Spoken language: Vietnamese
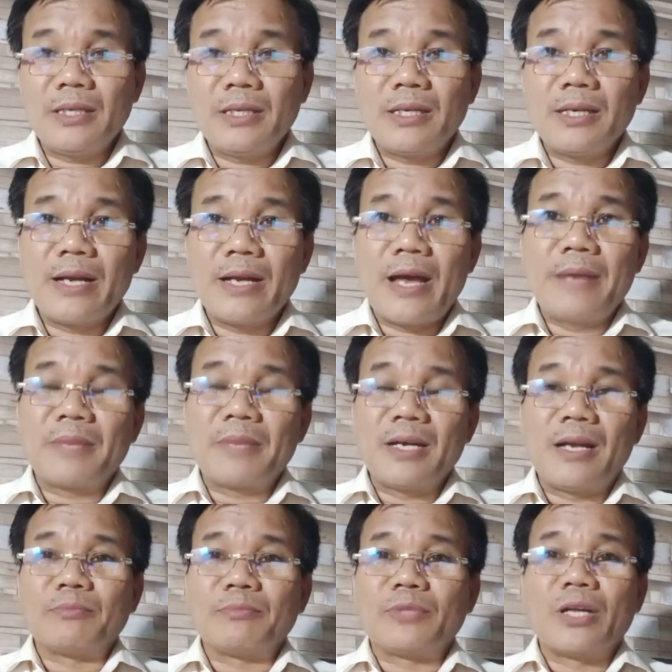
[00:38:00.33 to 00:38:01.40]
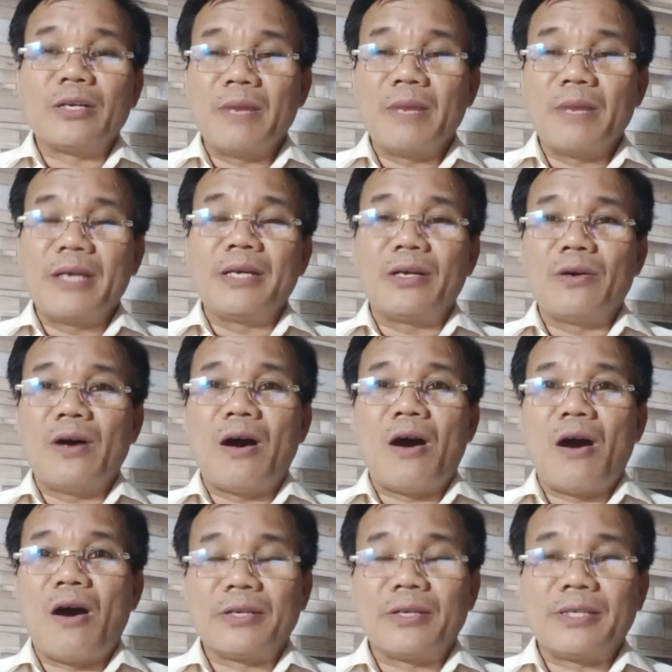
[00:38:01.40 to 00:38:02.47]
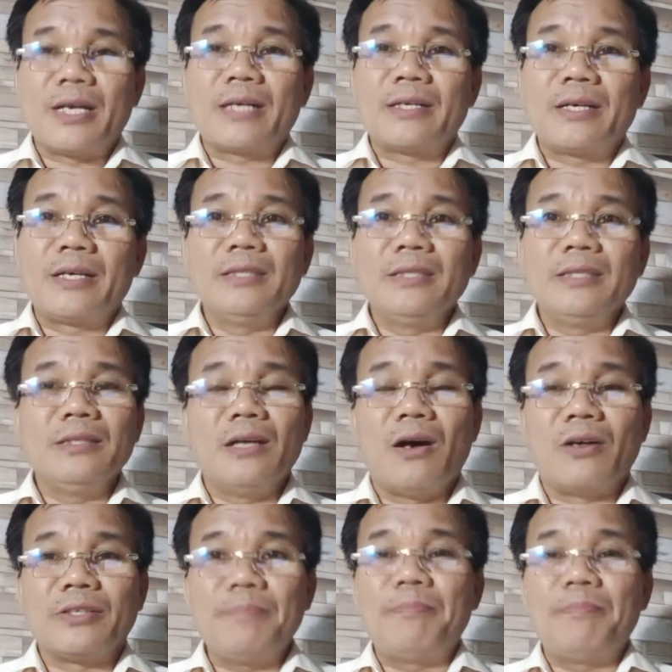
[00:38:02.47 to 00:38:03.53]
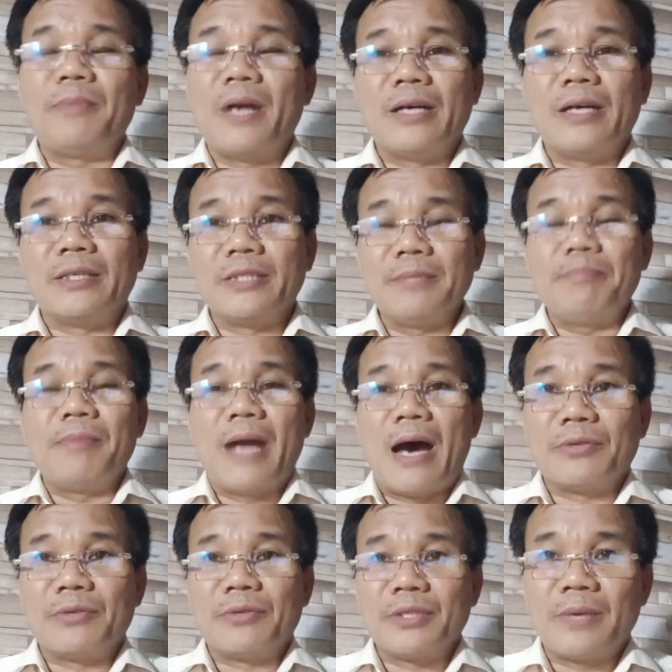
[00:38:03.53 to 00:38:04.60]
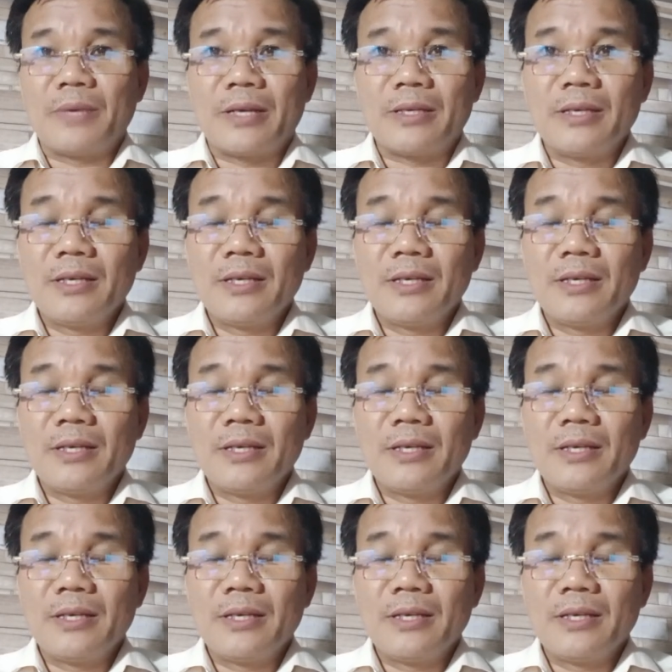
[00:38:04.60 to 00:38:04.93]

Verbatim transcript: đem cái lòng từ bi của họ, họ dâng hiến, họ giúp đời giúp đạo như vậy.